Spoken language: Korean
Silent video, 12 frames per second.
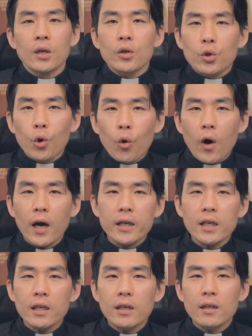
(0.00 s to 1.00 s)

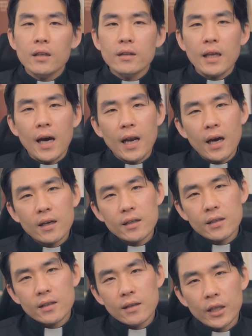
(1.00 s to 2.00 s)
교황이
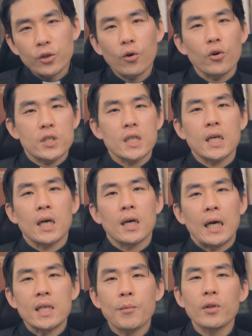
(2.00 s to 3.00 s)
타락을 했던 것인가,
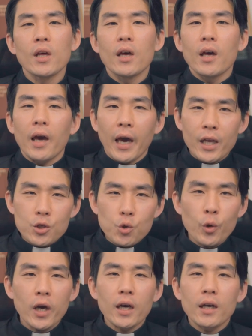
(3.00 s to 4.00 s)
아니면
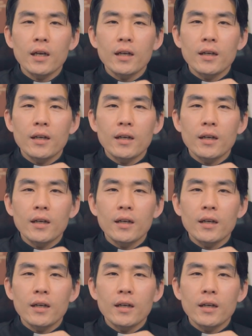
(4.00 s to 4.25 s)
애초에